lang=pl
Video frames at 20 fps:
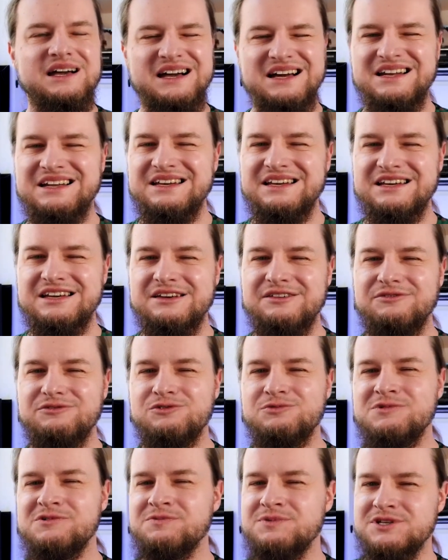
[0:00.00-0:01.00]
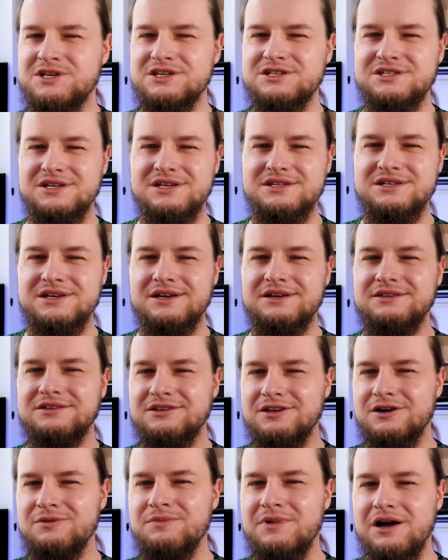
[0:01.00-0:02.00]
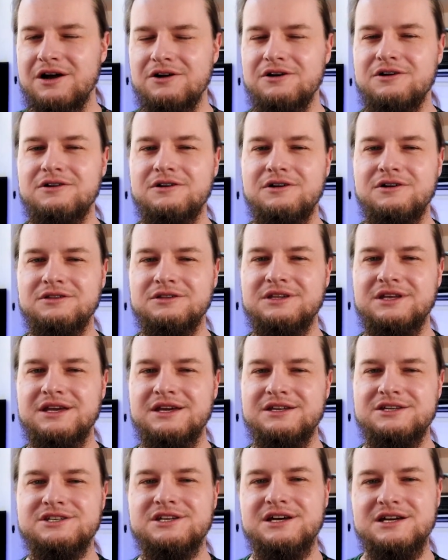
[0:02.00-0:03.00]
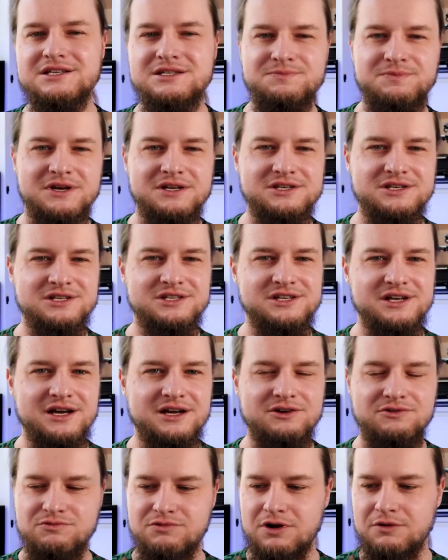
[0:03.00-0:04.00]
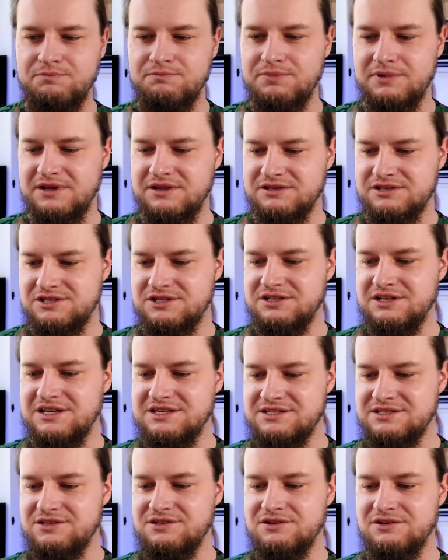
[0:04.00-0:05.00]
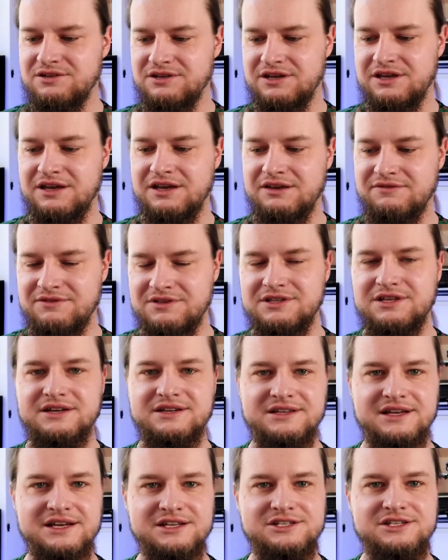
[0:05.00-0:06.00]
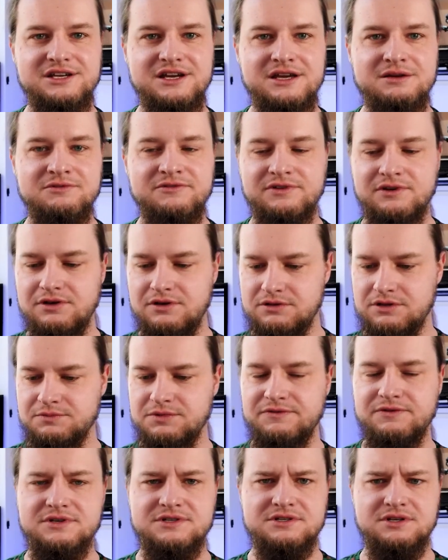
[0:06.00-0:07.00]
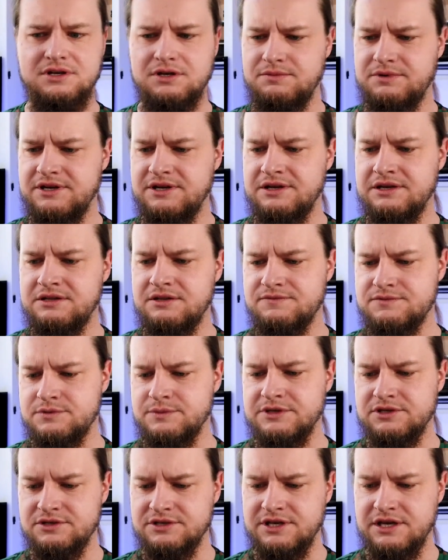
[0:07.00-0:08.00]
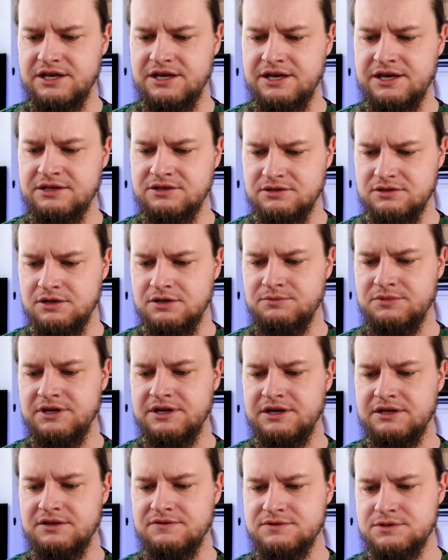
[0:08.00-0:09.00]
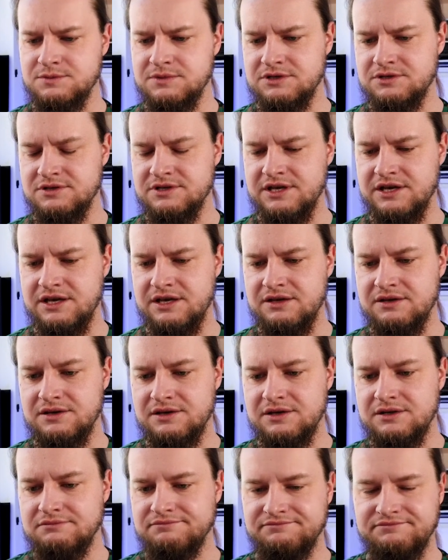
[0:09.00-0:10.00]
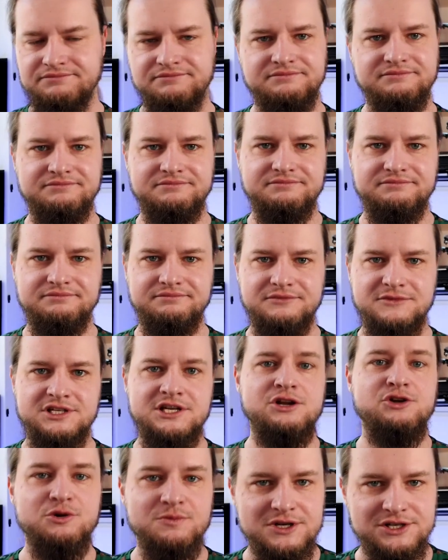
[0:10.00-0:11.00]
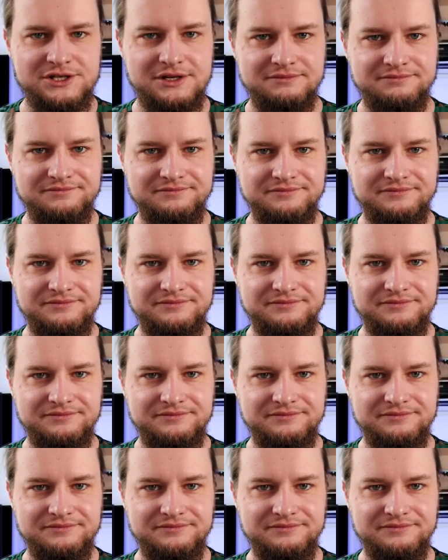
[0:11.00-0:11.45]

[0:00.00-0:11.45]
ale umówmy się szczerze, kto ma ochotę i czas patrzeć jak chłop patrzy na stronie w internecie i mówi o to piwo jest dobre, to w sumie to nie, to dobre, to w sumie to nie. Szanujmy się.